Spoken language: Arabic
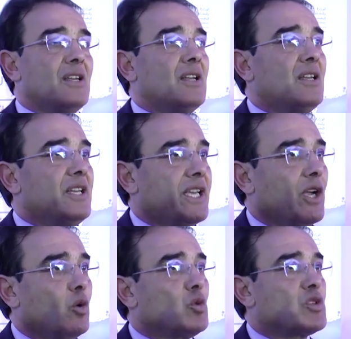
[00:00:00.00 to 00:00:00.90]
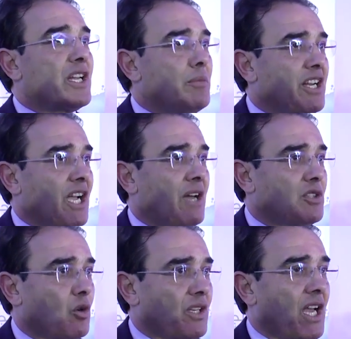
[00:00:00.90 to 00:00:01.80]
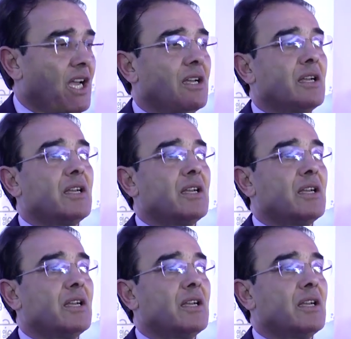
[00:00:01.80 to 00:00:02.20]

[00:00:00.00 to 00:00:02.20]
اللي كيقودو جلاله الملك حفظه الله